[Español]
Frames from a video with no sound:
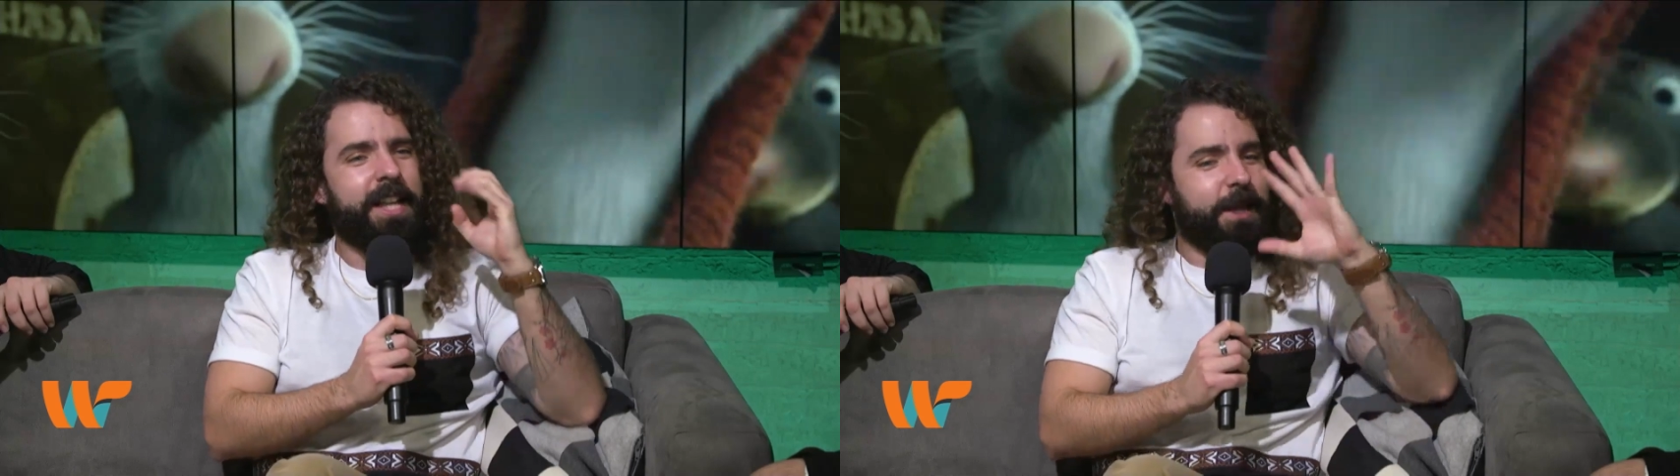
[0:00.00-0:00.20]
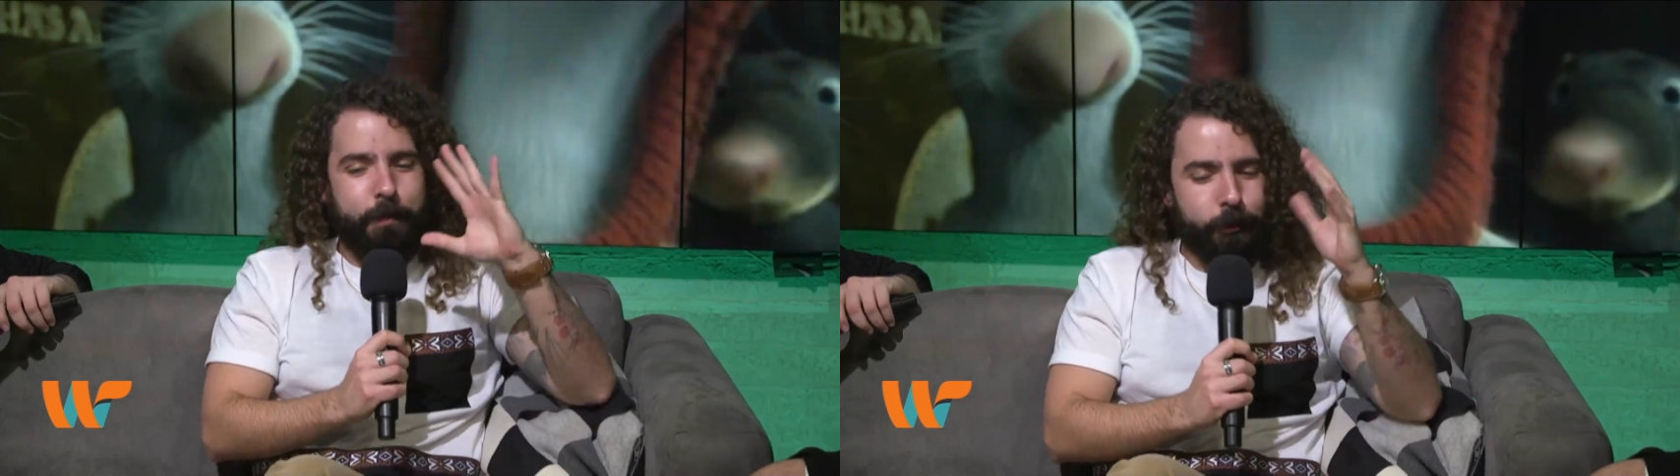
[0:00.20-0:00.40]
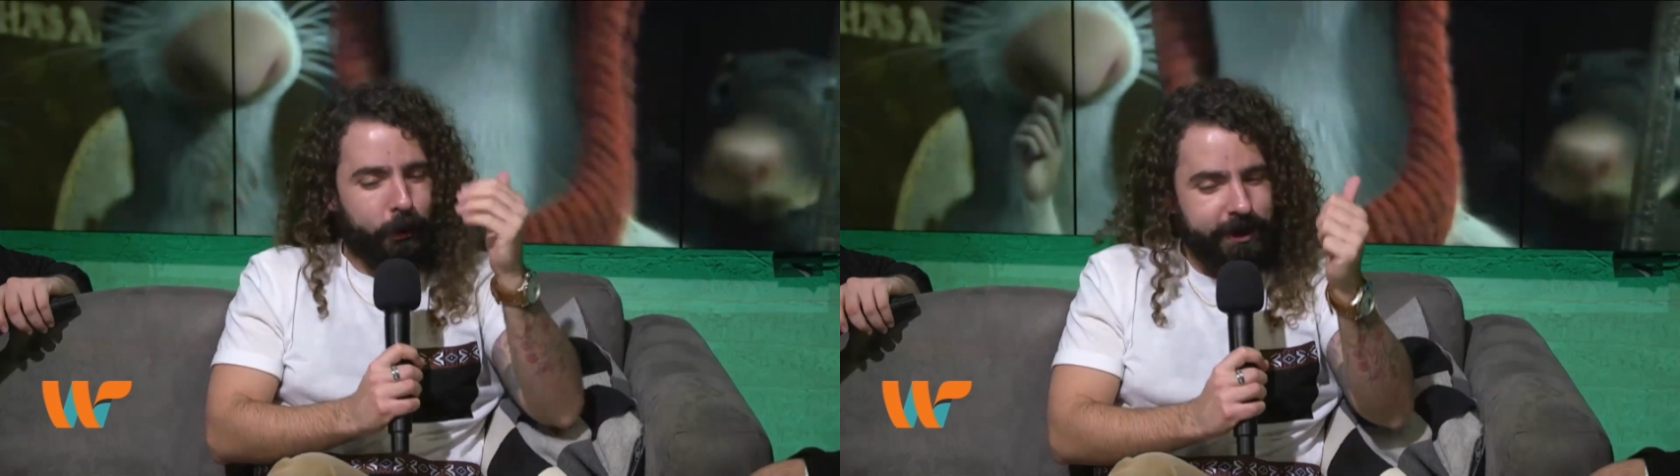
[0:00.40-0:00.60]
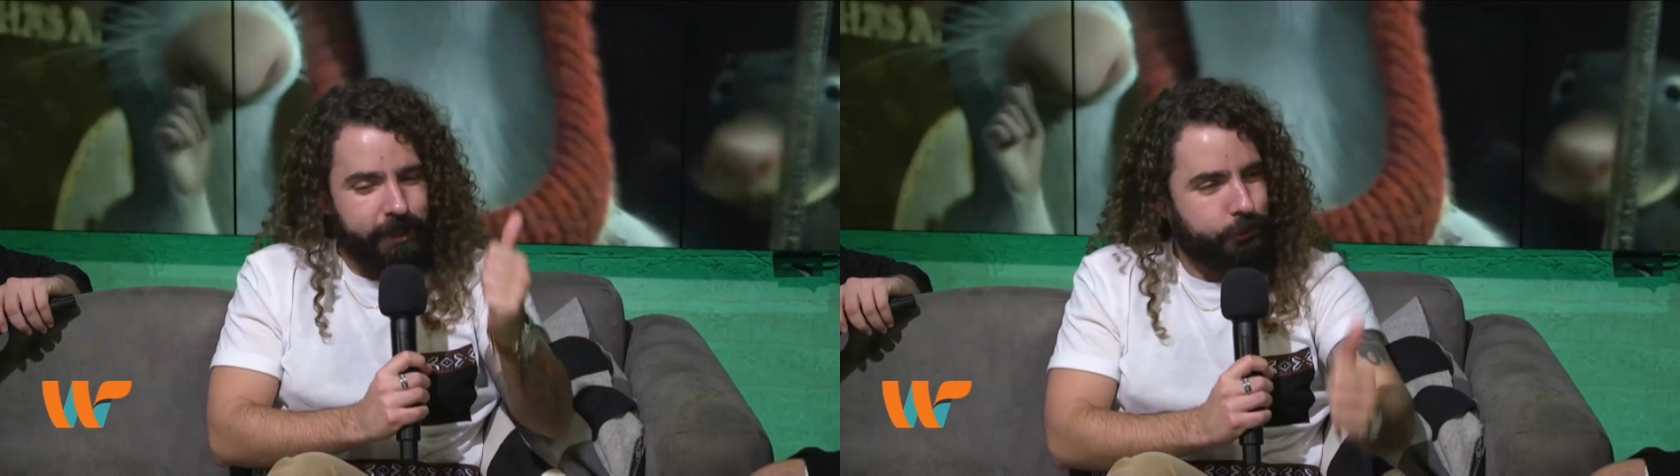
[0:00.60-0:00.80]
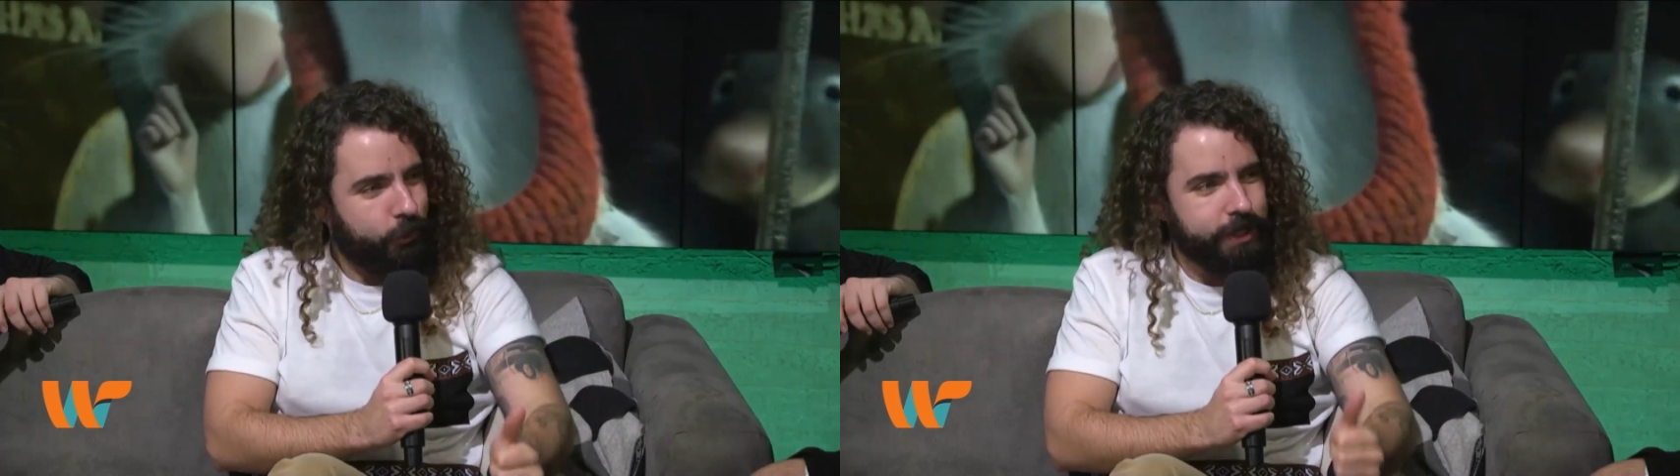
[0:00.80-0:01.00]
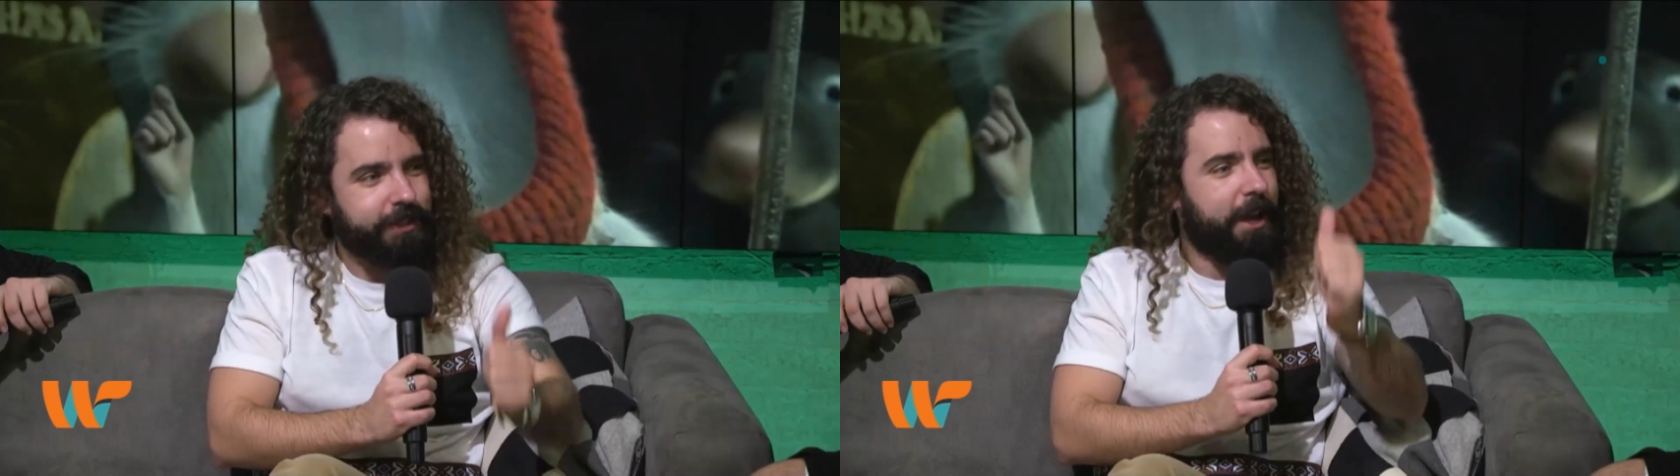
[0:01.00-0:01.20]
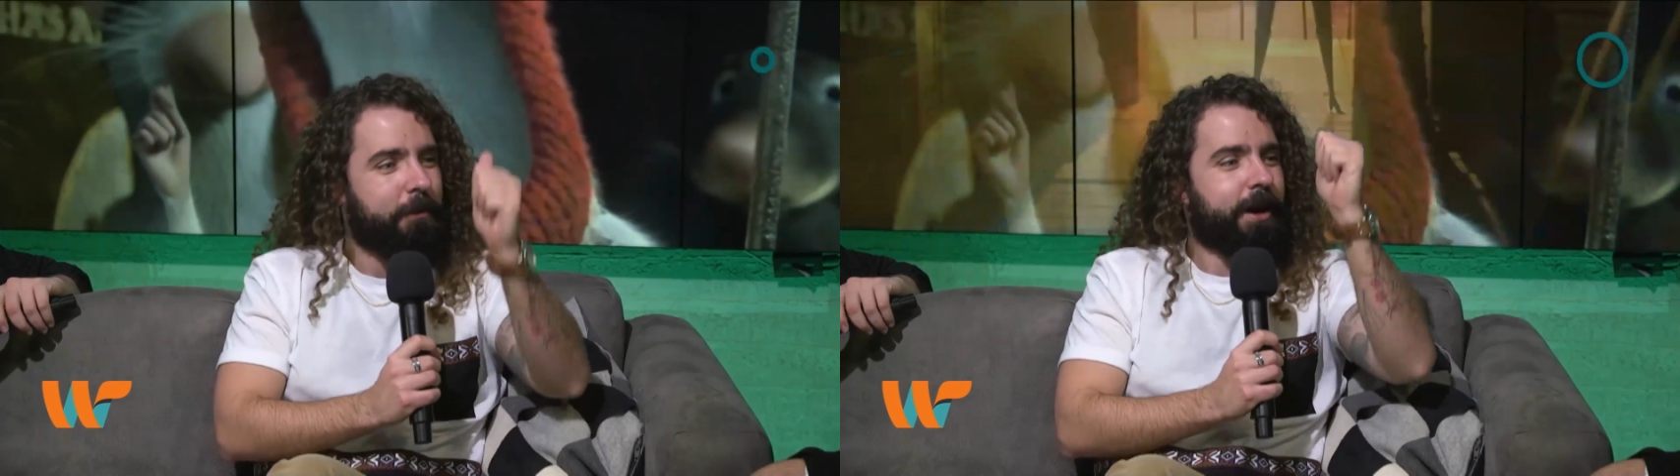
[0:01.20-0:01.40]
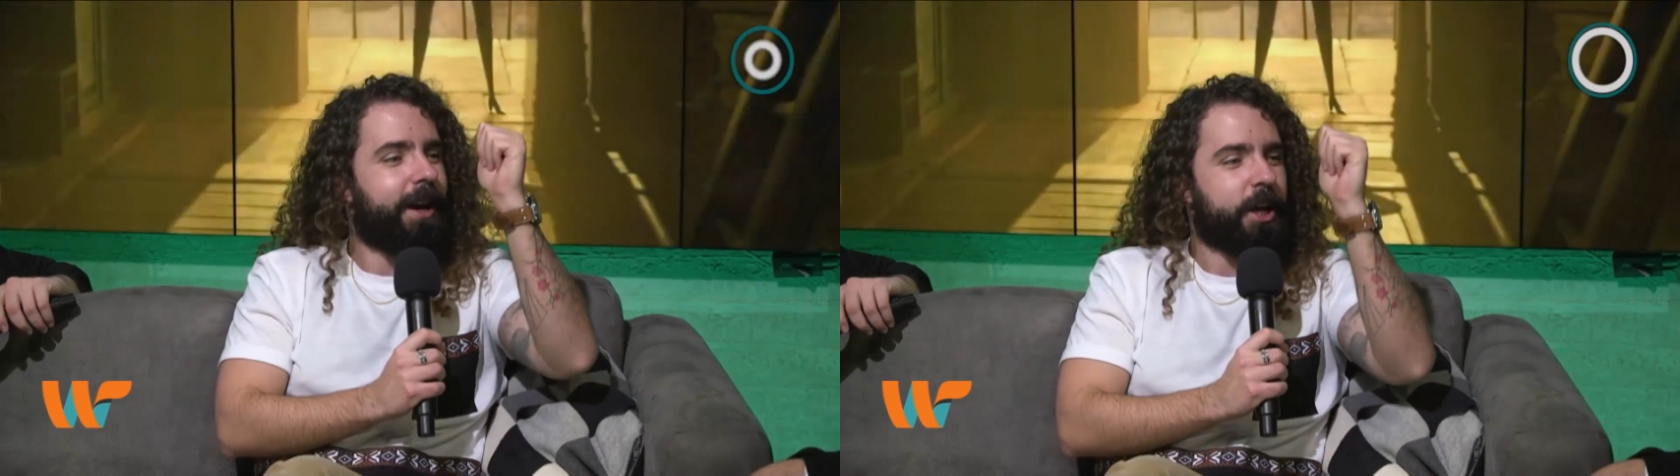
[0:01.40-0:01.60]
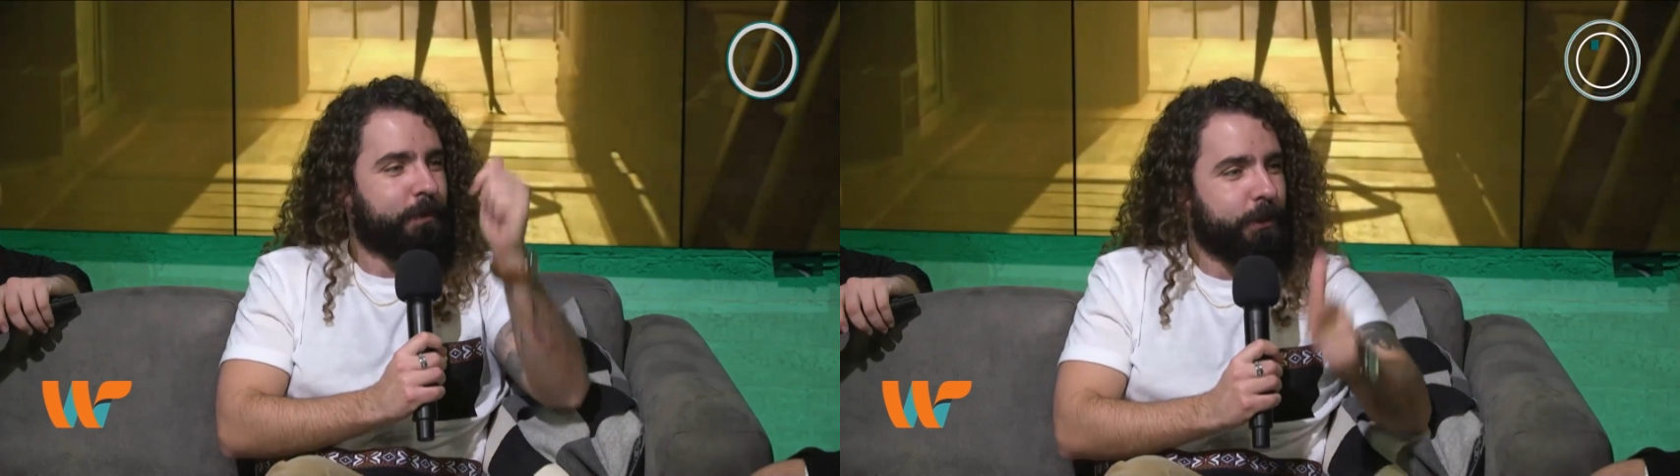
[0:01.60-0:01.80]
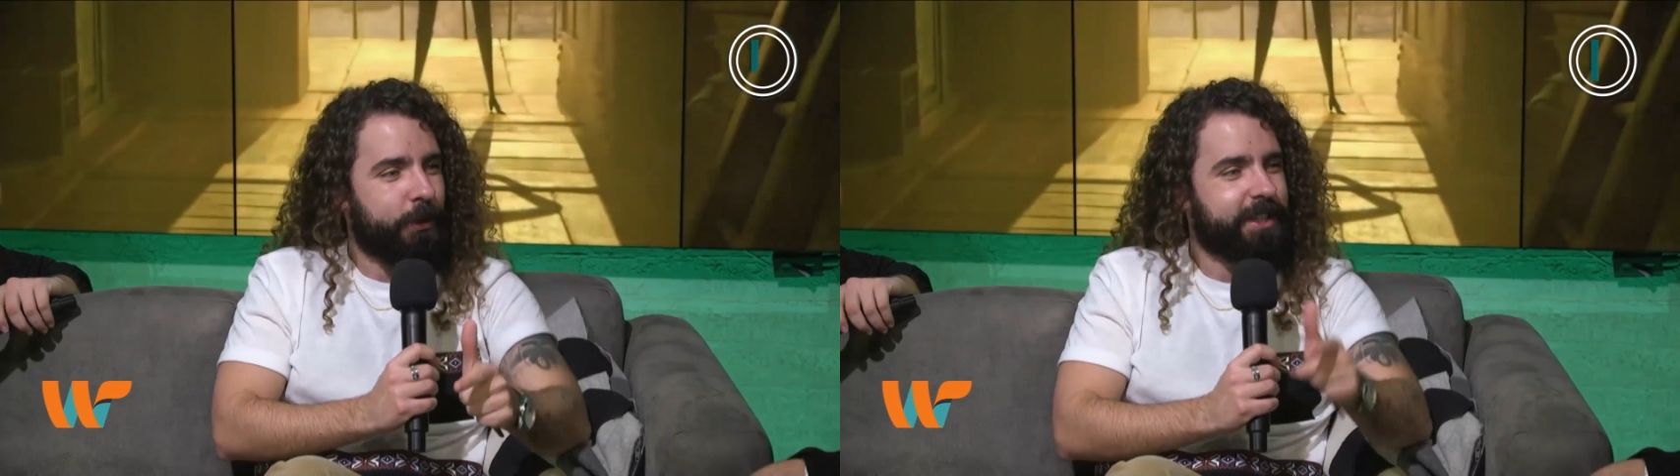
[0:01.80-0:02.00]
De pronto la intención estaba, la
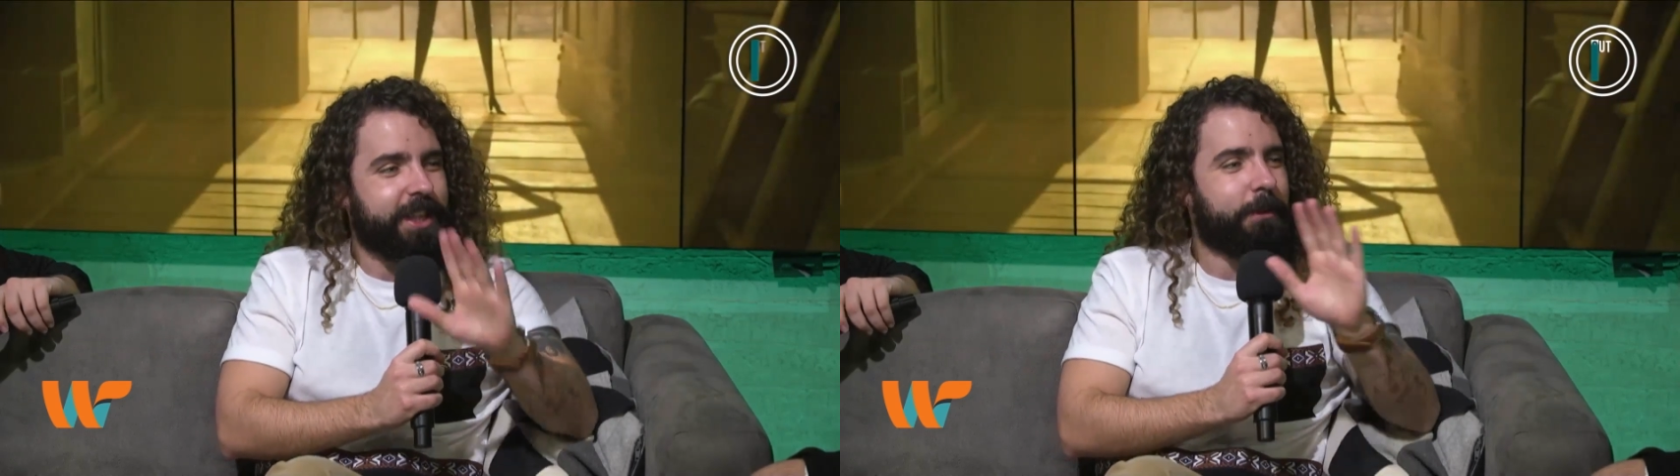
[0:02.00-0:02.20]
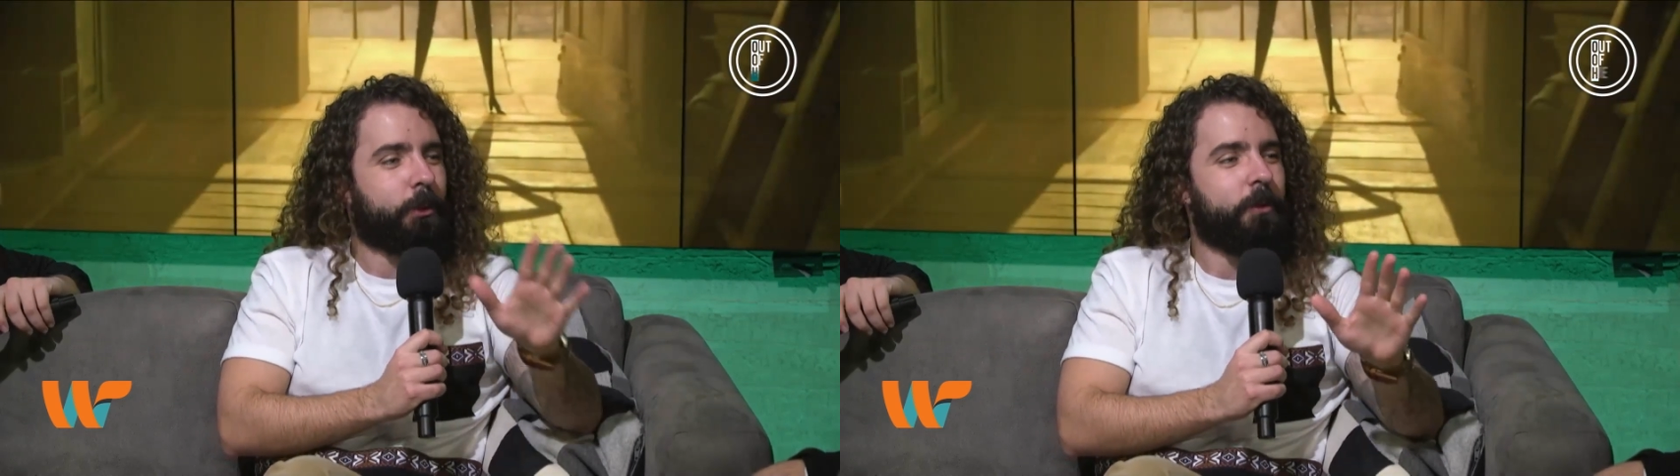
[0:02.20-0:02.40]
expresión estaba,